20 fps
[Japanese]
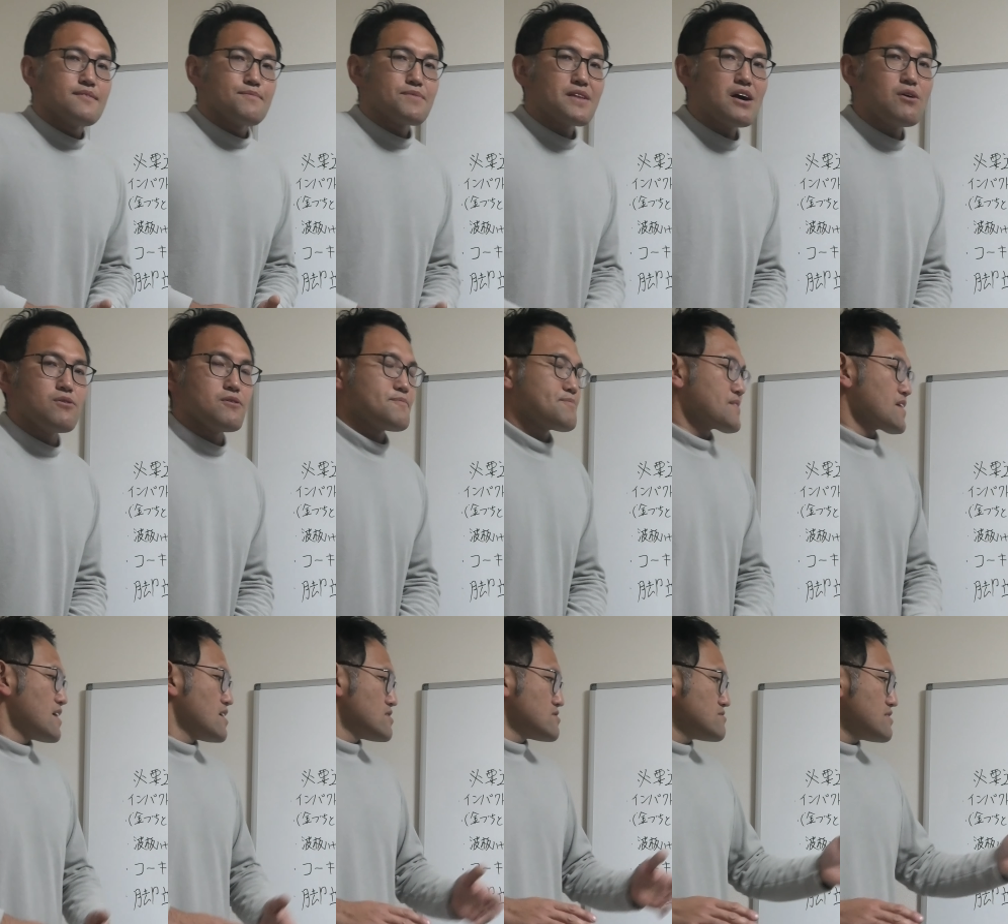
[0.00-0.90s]
なお
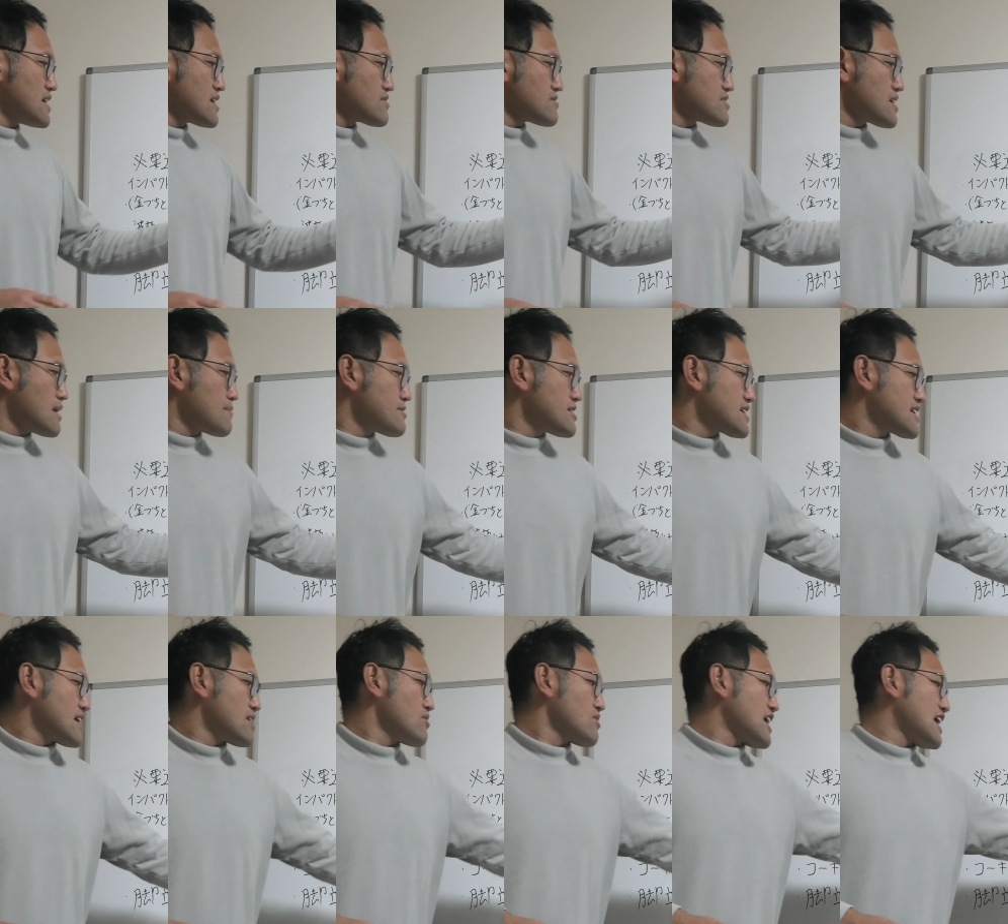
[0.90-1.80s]
上の波
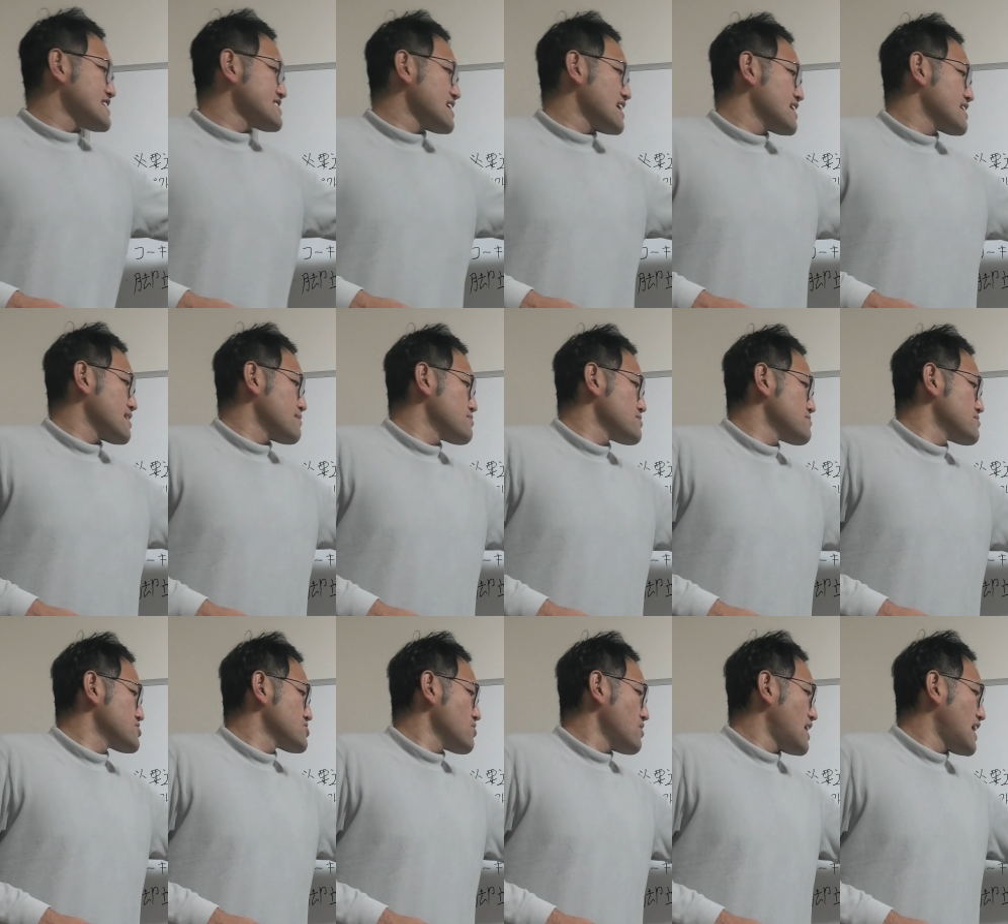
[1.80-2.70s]
板の重ねた部
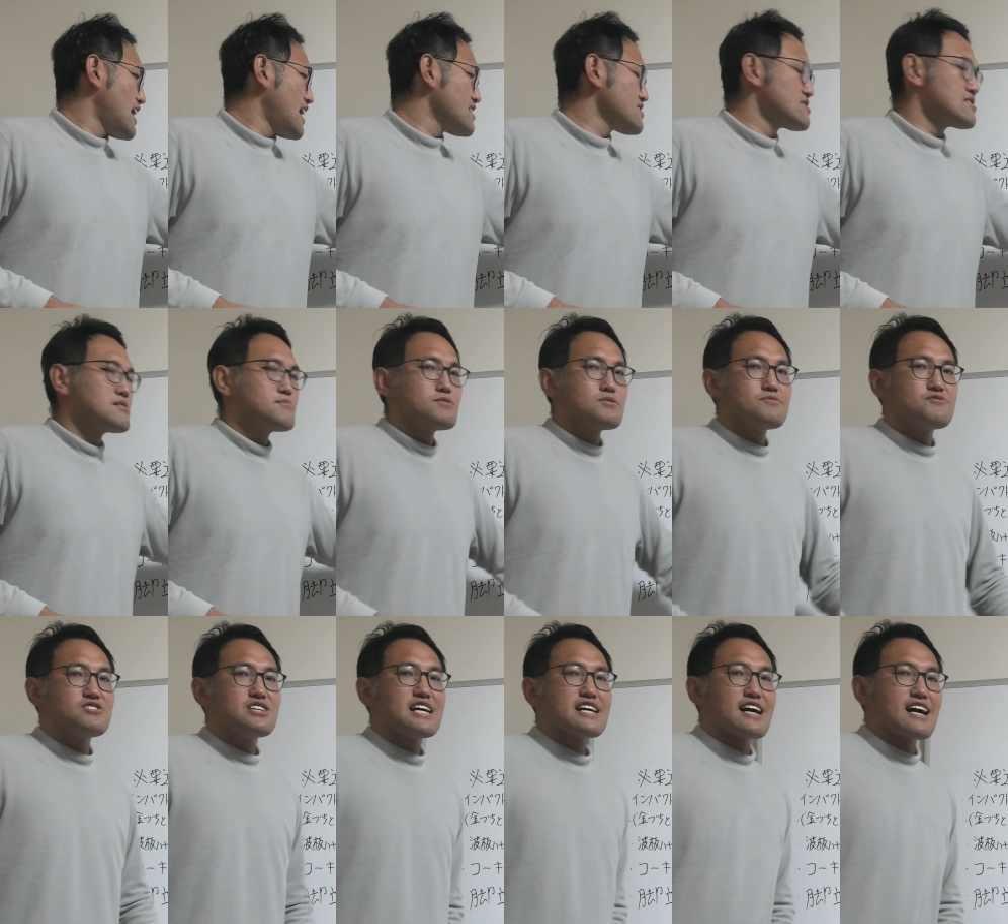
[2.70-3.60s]
分の端の部分
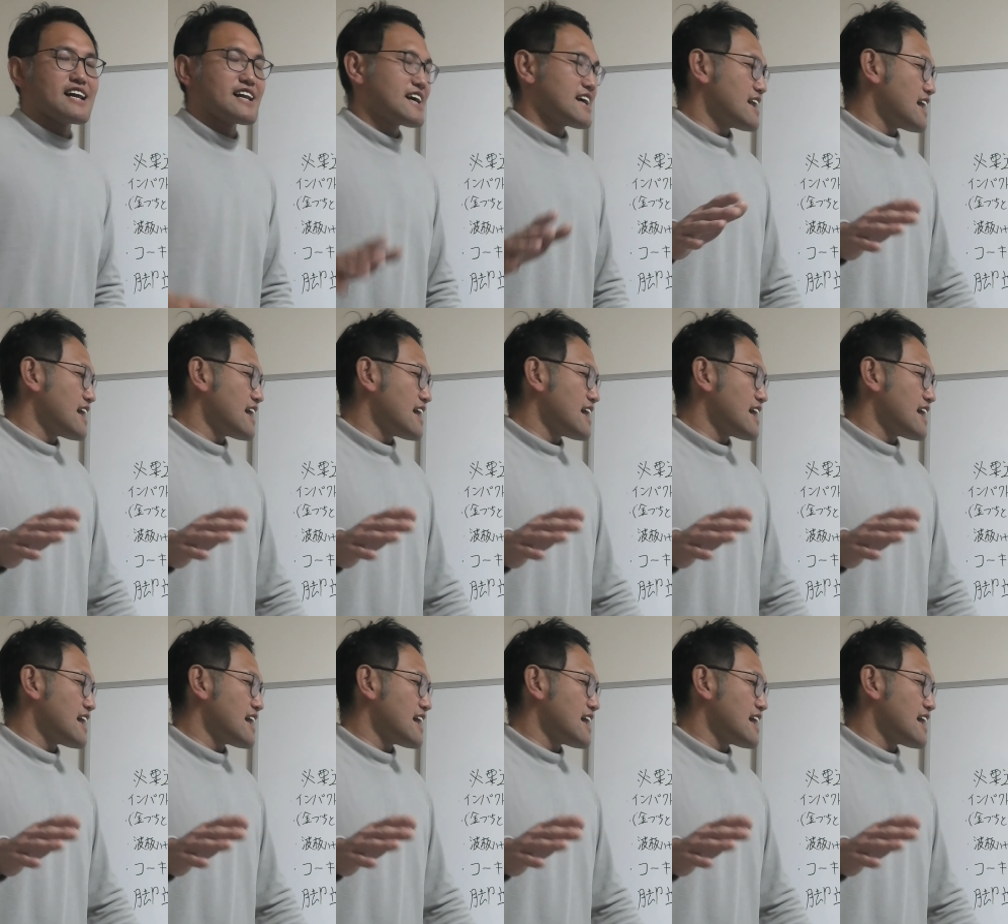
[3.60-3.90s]
は必